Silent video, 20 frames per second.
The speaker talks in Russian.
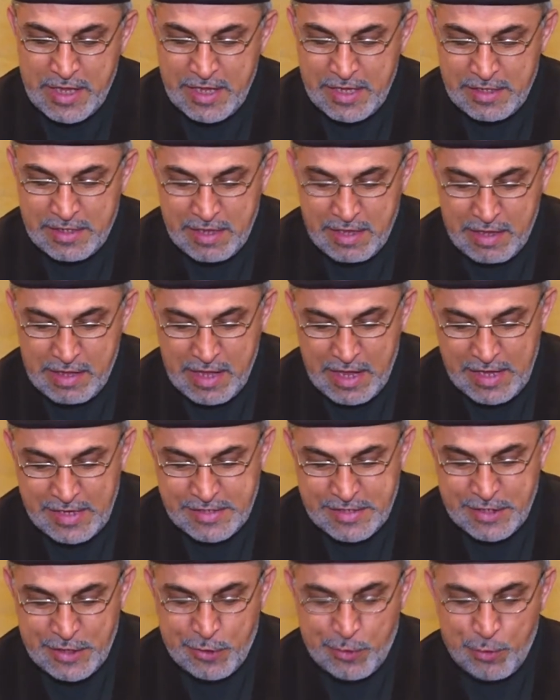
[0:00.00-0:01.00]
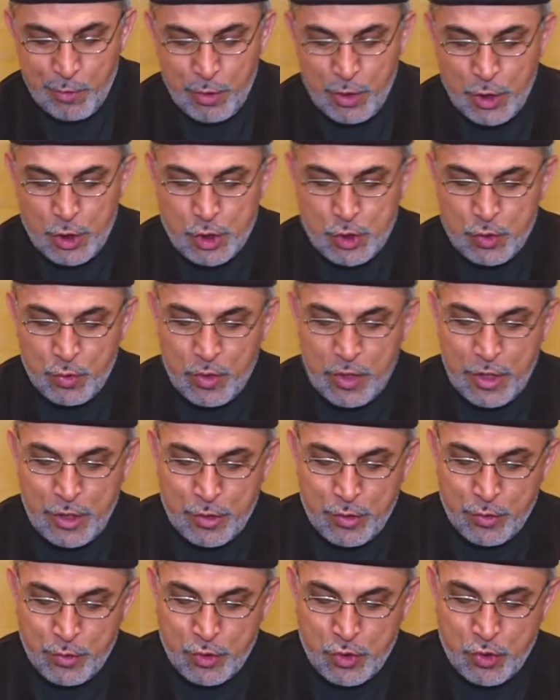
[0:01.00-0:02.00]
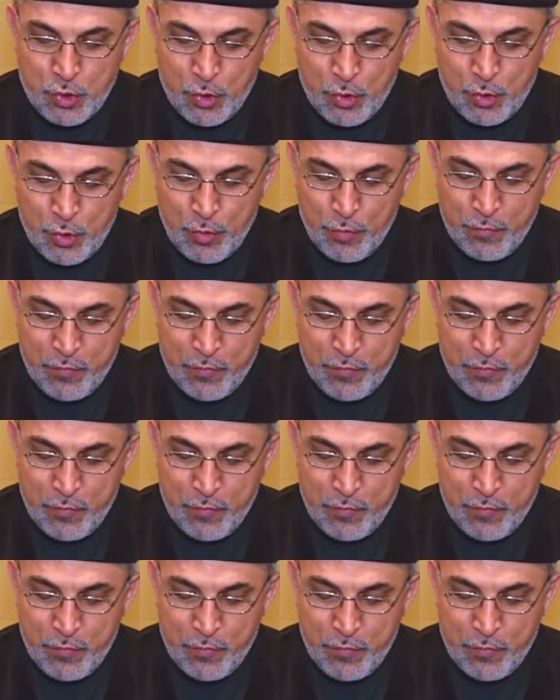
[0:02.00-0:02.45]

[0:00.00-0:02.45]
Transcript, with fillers: Потом, когда они чуть встают на ноги,